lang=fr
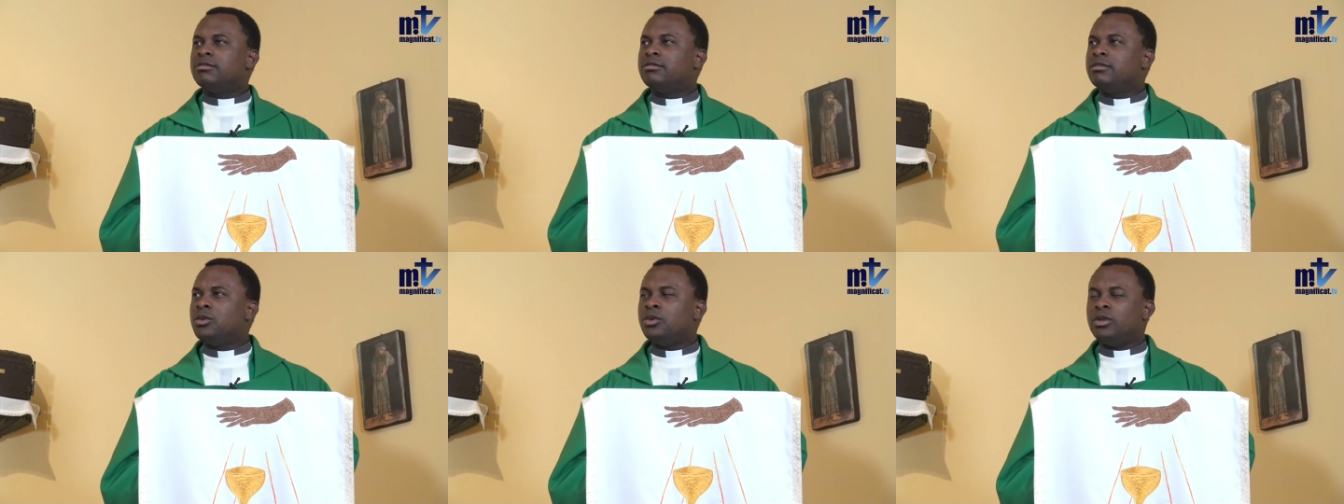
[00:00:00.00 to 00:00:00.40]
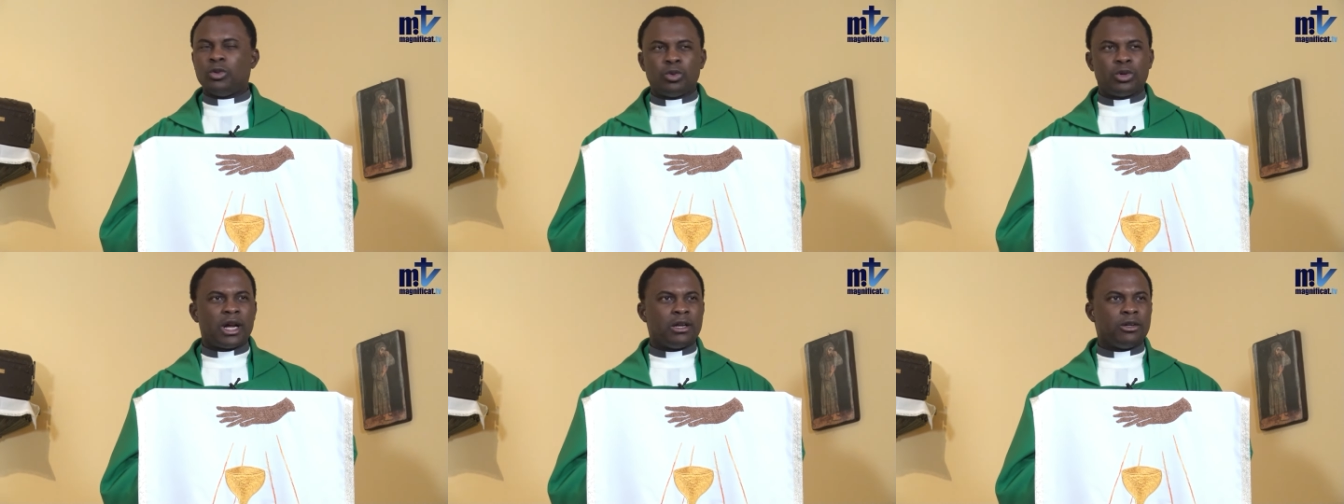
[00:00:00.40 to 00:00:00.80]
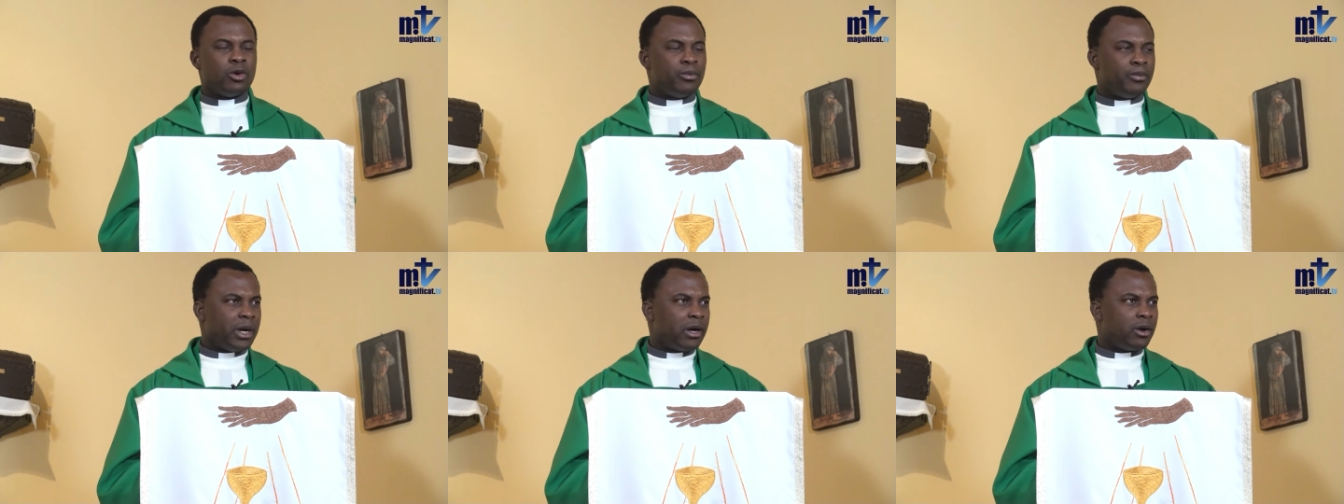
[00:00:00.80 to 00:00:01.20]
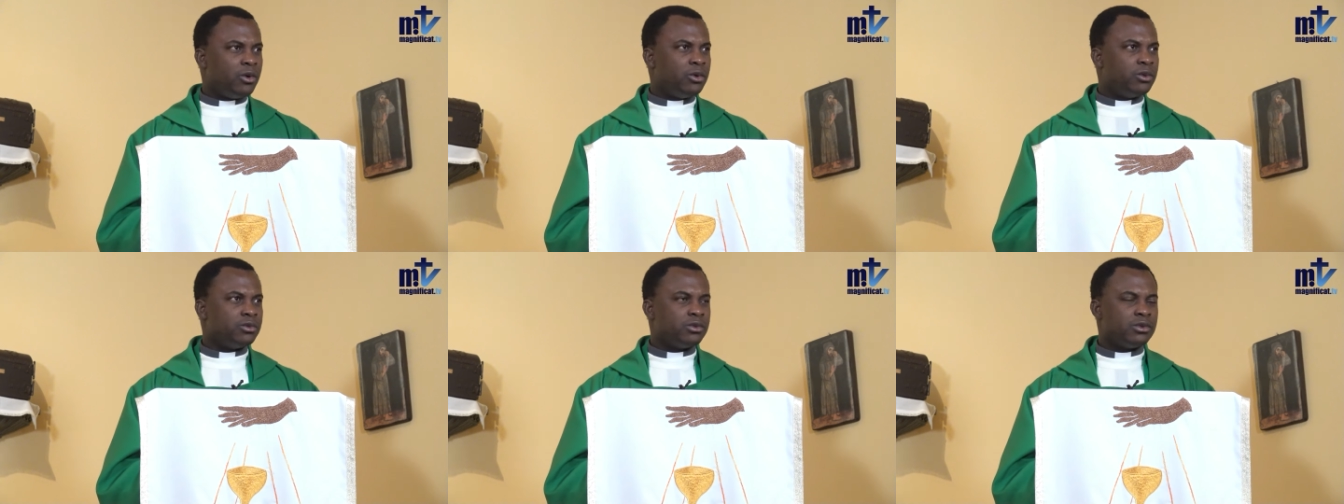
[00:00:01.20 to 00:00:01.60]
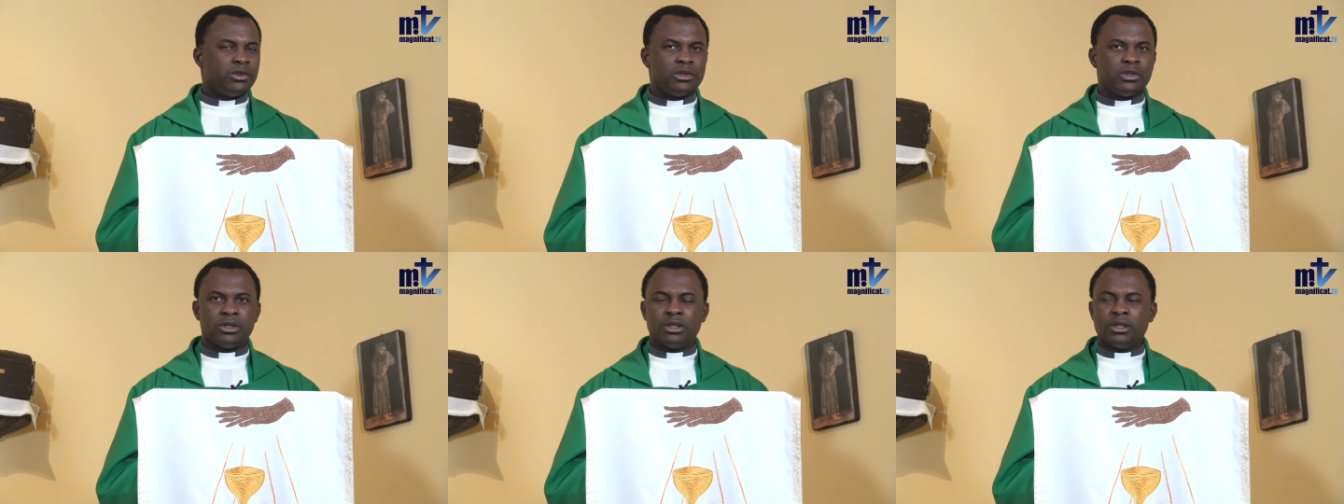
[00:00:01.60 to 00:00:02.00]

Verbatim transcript: nous ne nous rendons pas compte